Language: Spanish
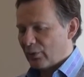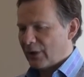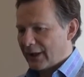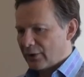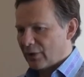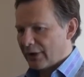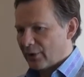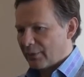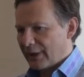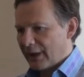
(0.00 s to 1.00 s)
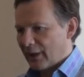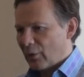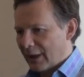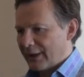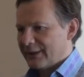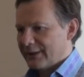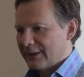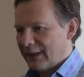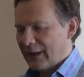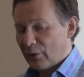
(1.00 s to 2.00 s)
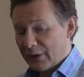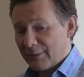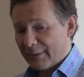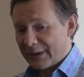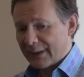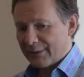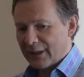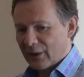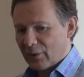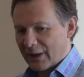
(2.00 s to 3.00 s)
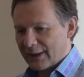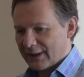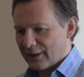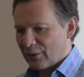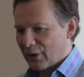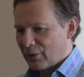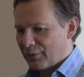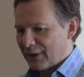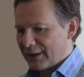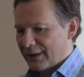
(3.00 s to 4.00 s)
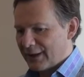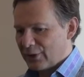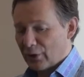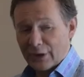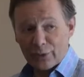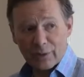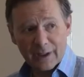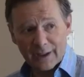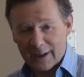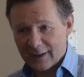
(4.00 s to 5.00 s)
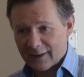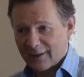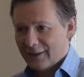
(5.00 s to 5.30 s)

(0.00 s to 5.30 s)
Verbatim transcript: un rato que no venía a Juárez y la última vez que vine a Juárez a dar una conferencia, de hecho la tuve que dar